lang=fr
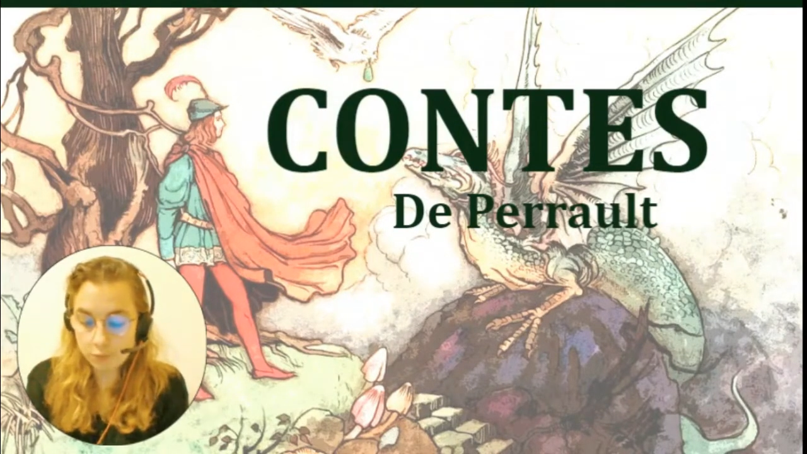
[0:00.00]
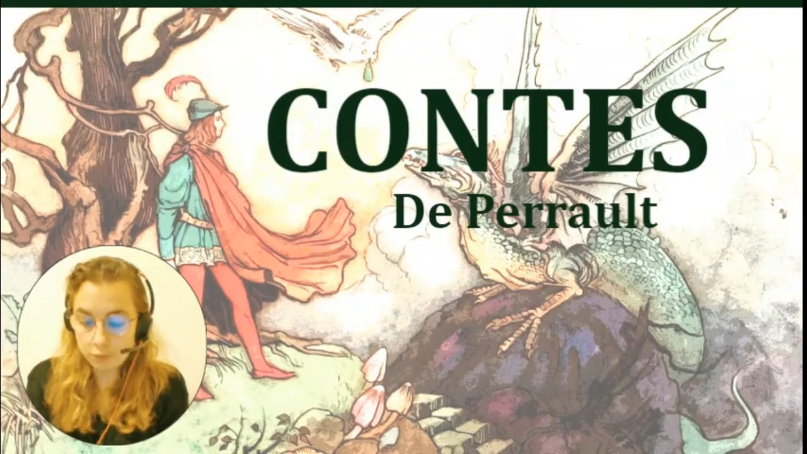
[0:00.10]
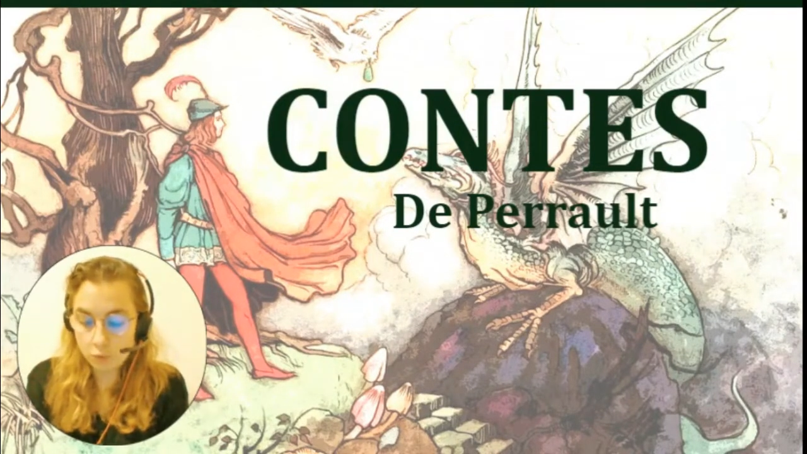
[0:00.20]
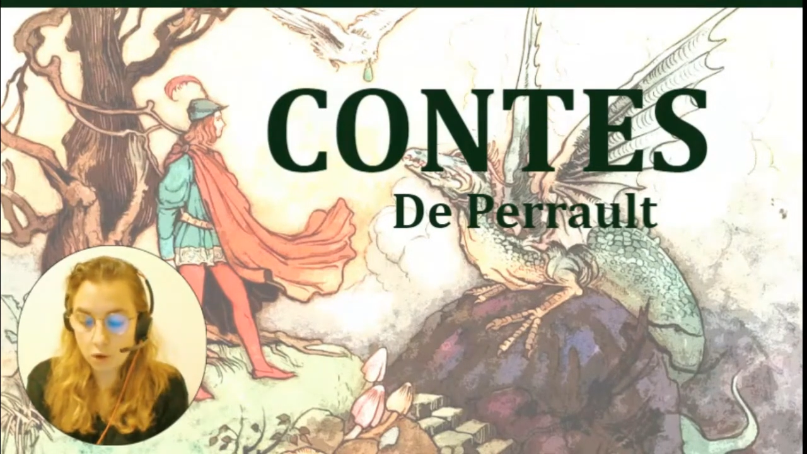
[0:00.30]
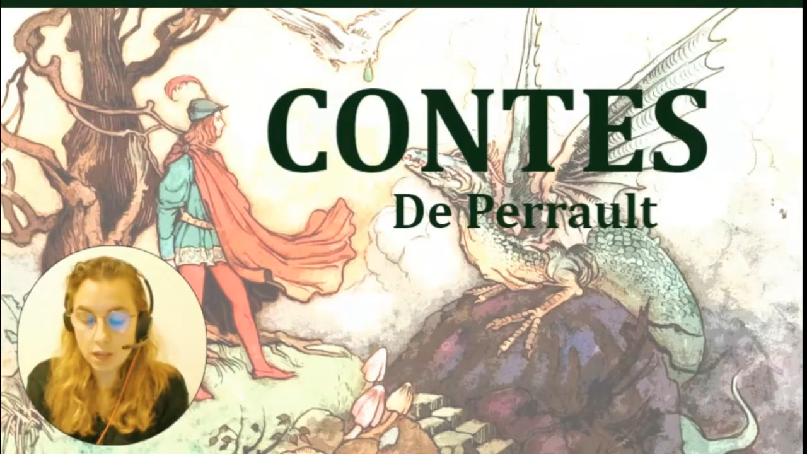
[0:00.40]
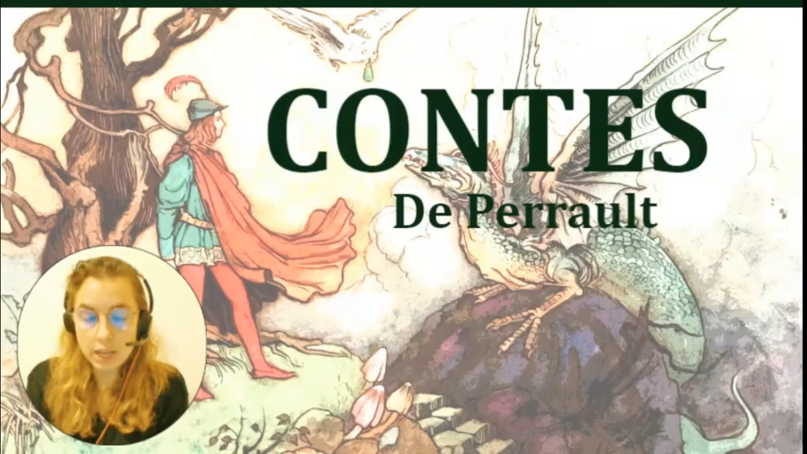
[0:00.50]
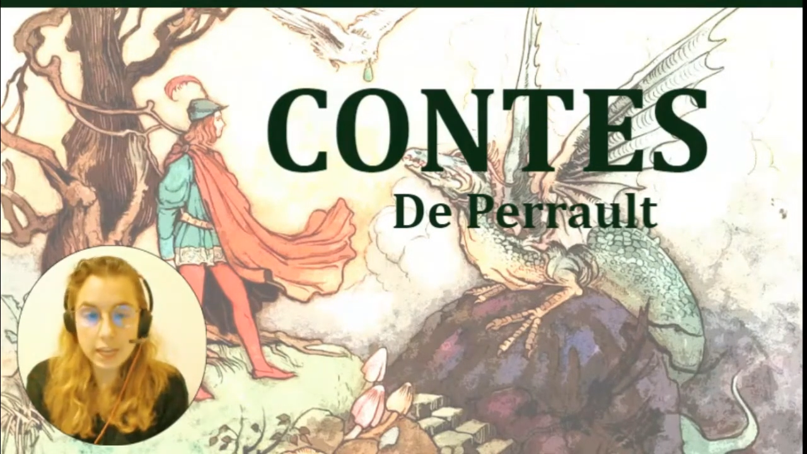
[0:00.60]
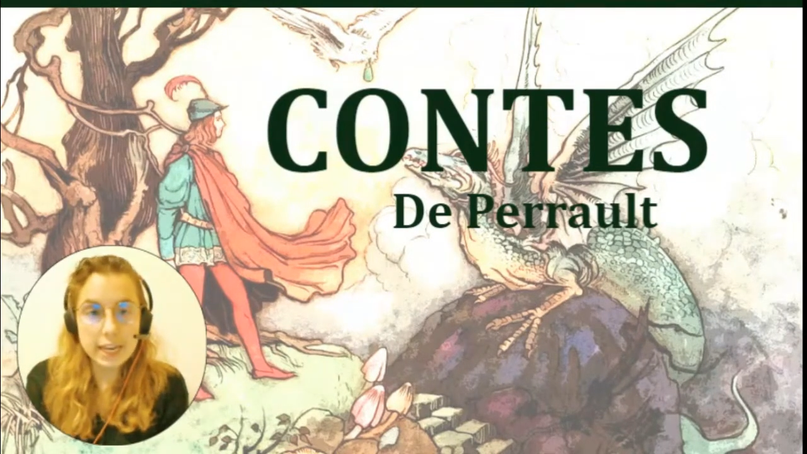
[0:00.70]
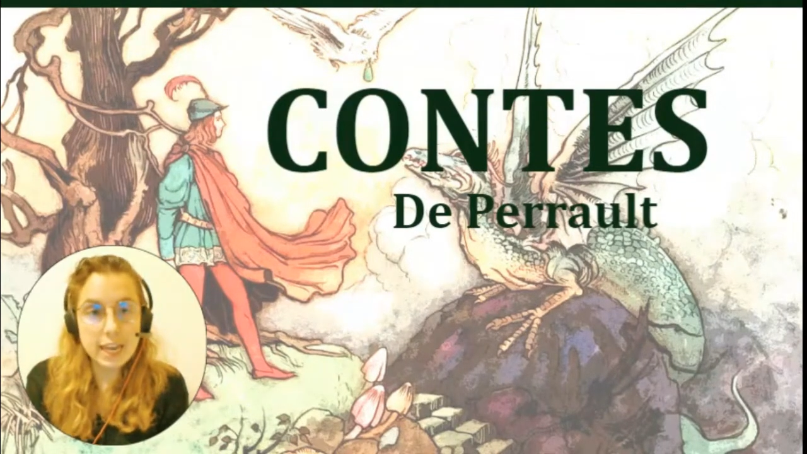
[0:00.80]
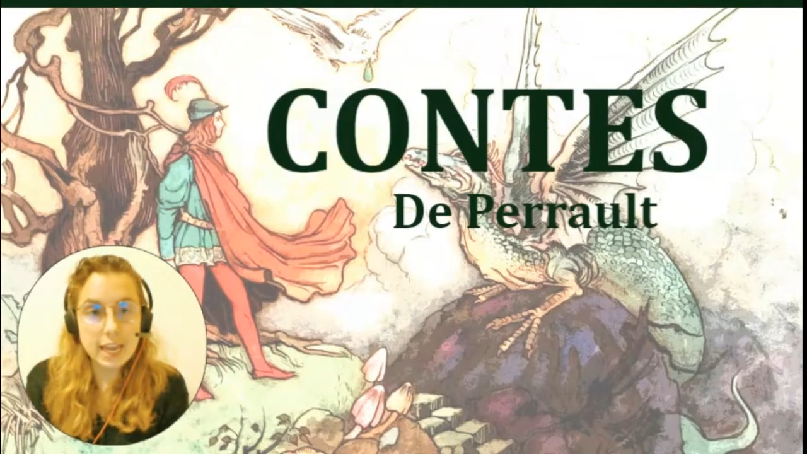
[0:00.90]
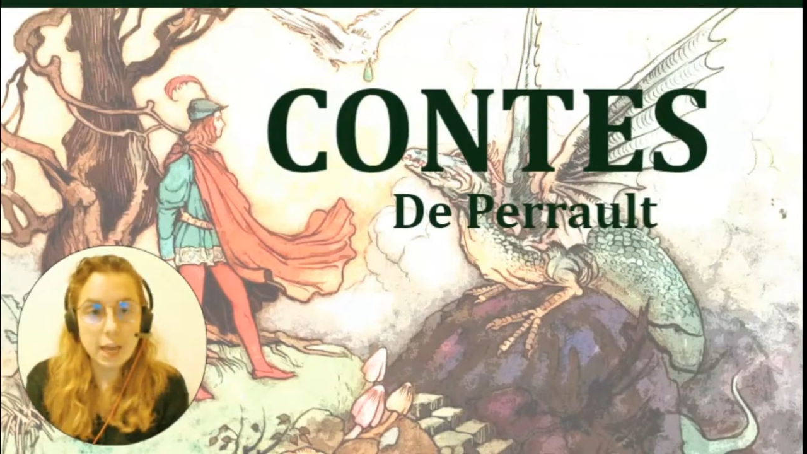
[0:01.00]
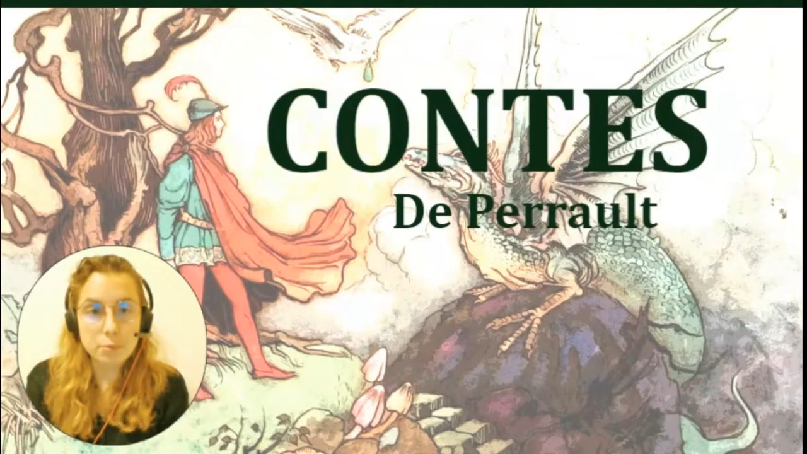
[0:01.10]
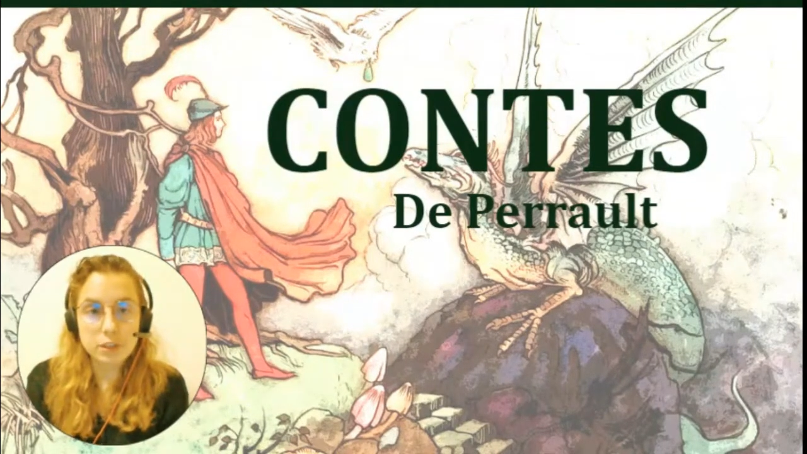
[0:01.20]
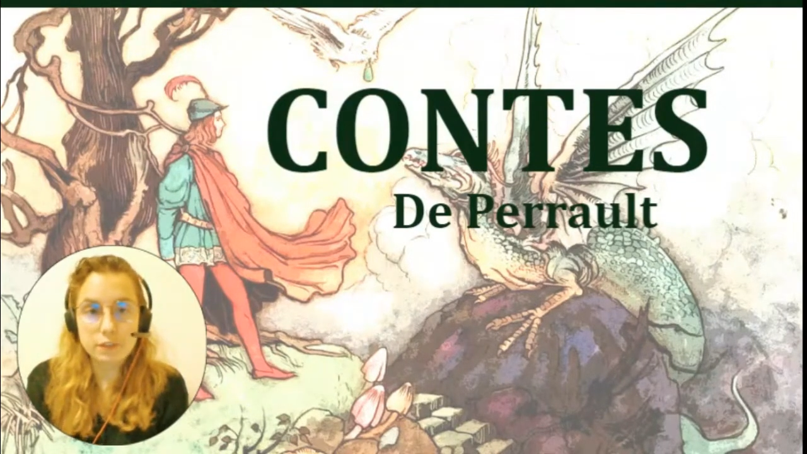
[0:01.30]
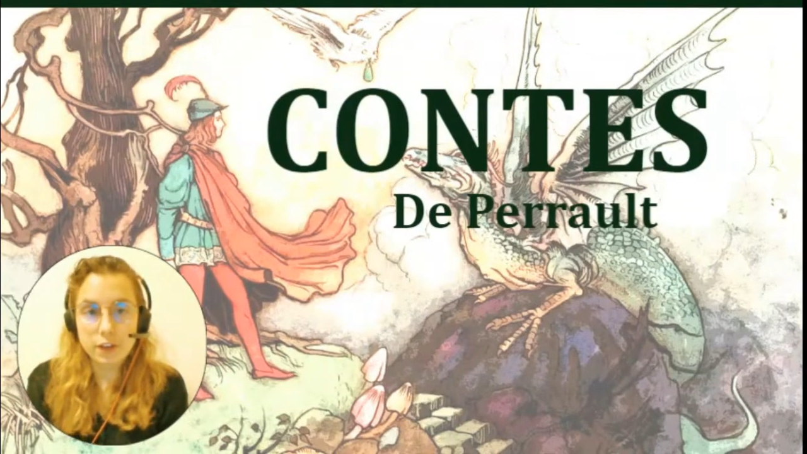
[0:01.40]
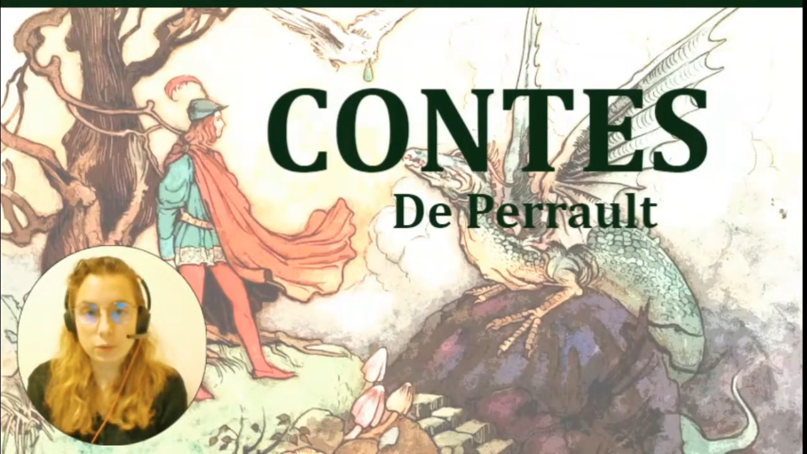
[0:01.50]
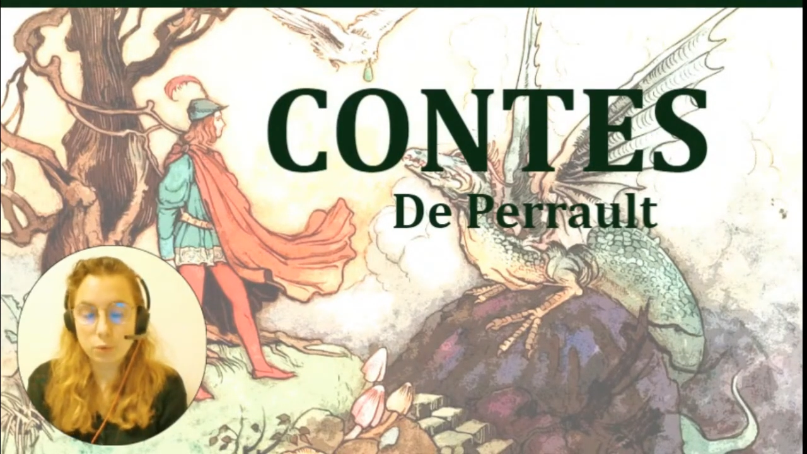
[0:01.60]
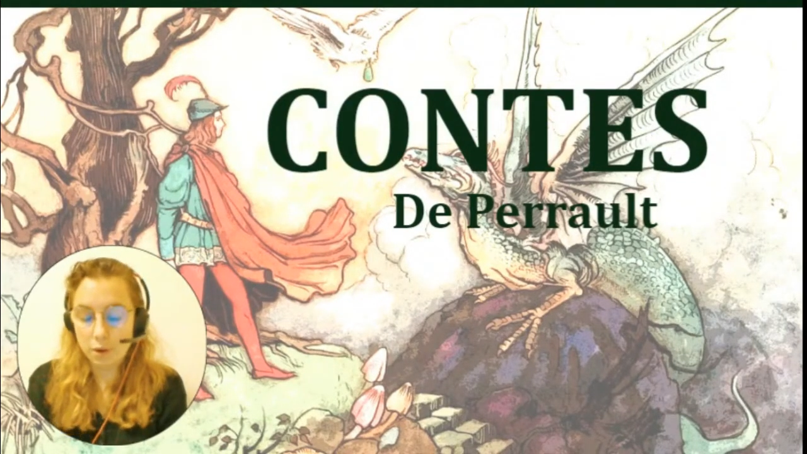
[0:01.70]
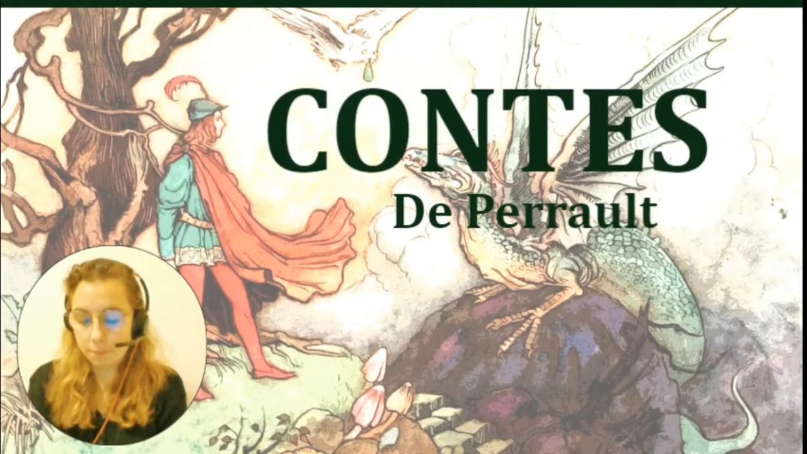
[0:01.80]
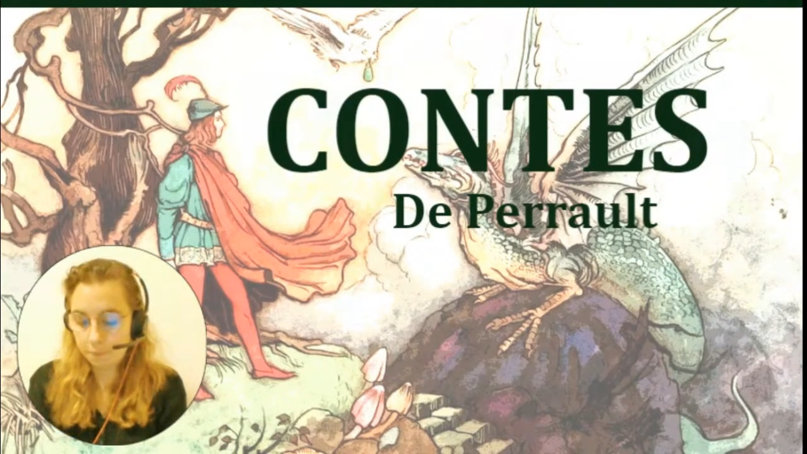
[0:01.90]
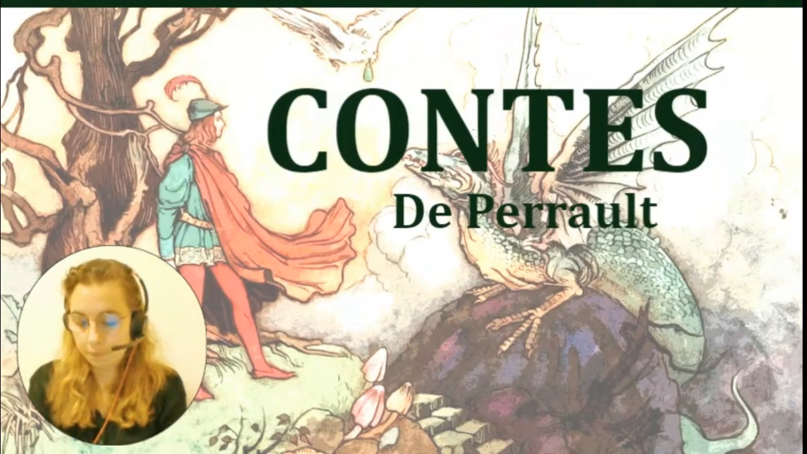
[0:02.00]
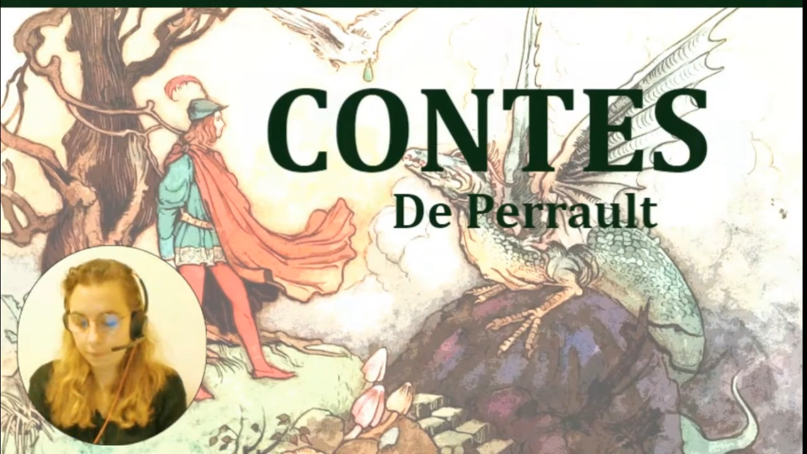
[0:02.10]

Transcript: poudroie et l'herbe qui verdoie